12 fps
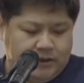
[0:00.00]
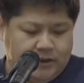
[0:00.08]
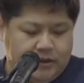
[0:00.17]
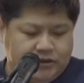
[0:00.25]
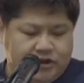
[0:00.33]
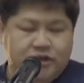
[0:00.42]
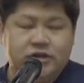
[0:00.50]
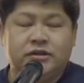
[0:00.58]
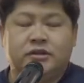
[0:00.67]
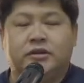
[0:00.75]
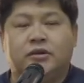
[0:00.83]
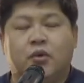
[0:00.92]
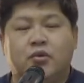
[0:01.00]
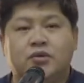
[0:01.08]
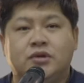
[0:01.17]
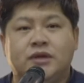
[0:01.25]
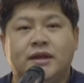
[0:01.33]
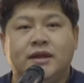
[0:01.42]
저는
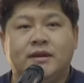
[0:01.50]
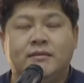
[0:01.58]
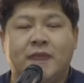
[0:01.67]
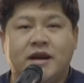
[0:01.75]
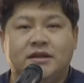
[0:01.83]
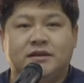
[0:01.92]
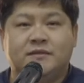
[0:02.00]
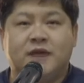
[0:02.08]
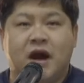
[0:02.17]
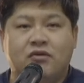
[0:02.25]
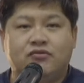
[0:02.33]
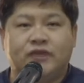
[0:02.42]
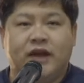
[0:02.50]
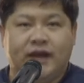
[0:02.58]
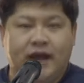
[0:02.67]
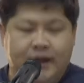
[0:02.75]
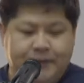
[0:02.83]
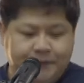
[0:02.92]
오늘 이 말씀
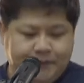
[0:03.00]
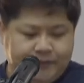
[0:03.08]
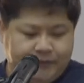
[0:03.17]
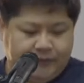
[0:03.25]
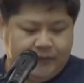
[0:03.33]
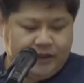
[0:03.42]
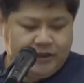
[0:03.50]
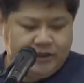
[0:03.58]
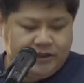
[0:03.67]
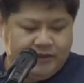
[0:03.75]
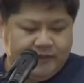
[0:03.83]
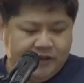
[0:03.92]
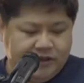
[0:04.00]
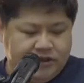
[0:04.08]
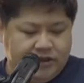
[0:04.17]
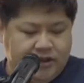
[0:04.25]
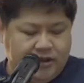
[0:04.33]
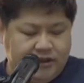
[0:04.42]
가운데에
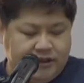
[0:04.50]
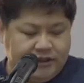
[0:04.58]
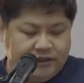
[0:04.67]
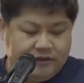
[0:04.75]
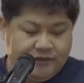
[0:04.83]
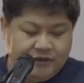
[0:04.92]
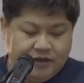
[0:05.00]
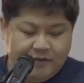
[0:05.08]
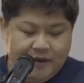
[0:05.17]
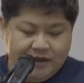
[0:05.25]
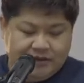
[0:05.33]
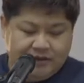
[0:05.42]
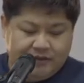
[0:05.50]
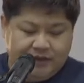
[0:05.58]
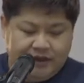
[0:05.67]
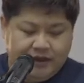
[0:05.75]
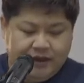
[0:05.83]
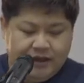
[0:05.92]
21절, 22절
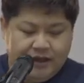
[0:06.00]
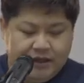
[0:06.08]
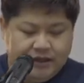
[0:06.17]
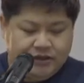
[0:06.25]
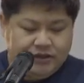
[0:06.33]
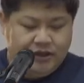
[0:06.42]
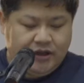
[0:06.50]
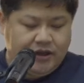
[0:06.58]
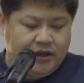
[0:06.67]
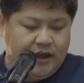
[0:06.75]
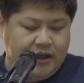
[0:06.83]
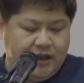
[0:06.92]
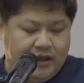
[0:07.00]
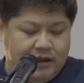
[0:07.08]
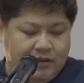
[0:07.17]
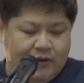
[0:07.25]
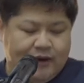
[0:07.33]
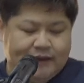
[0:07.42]
말씀이 저에게
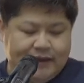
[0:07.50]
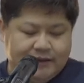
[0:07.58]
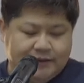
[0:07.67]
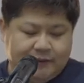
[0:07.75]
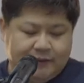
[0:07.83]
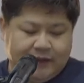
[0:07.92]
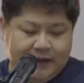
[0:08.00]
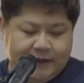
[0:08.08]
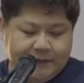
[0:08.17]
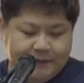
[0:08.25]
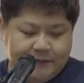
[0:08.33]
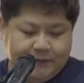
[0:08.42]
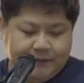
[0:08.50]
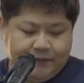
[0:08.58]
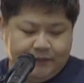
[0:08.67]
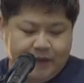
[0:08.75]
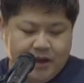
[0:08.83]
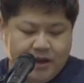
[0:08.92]
와닿습니다.
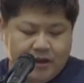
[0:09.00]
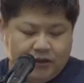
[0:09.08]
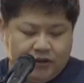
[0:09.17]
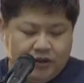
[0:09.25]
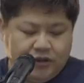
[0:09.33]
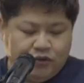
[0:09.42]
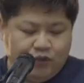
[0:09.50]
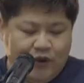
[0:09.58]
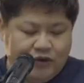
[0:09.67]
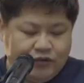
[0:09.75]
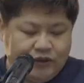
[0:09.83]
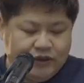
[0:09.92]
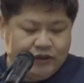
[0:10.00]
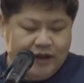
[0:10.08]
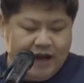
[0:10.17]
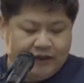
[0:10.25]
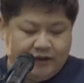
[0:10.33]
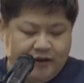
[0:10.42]
너희는 외국인을
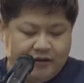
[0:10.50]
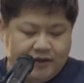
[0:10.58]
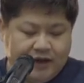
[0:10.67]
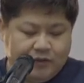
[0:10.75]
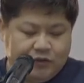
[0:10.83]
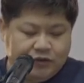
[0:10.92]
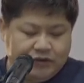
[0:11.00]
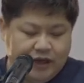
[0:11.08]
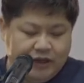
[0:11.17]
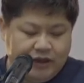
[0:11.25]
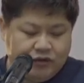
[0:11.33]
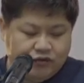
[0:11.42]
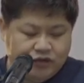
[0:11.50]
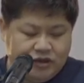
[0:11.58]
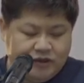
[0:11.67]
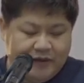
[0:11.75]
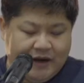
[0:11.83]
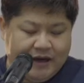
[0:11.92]
학대하거나 못살게
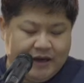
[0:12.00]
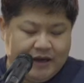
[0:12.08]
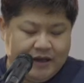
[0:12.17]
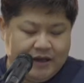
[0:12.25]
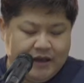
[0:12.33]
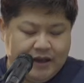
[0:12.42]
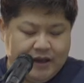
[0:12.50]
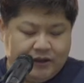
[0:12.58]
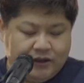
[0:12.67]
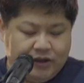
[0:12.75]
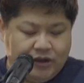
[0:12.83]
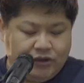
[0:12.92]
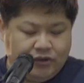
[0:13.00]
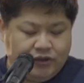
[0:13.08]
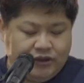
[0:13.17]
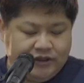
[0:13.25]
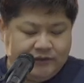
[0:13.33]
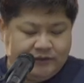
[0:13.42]
굴지 말아라. 너희도
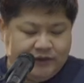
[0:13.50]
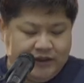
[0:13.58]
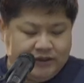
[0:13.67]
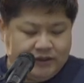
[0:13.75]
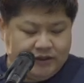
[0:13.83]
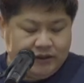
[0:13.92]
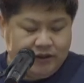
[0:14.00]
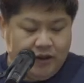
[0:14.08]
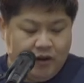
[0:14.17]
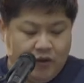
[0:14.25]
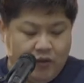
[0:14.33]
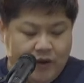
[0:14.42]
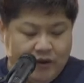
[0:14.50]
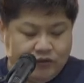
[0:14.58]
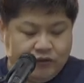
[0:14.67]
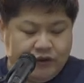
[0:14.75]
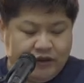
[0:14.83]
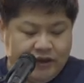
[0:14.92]
이집트에서는
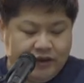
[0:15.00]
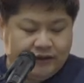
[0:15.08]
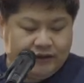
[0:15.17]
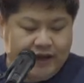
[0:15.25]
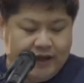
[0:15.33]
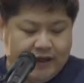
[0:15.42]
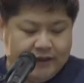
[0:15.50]
외국인이었다.